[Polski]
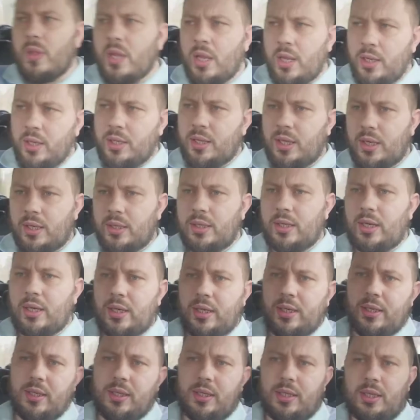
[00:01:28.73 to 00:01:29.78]
i tak
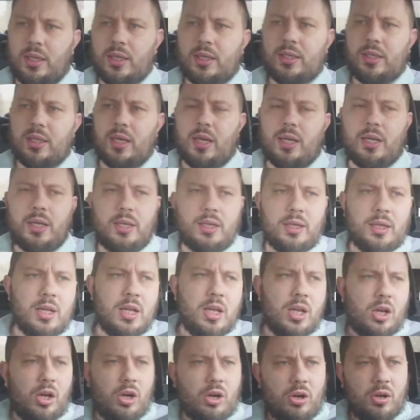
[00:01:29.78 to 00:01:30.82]
dalej, i tak dalej.
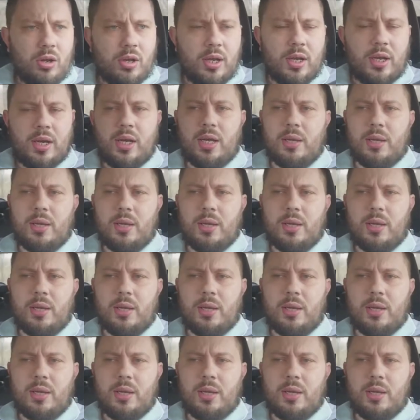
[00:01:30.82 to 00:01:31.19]
Ok,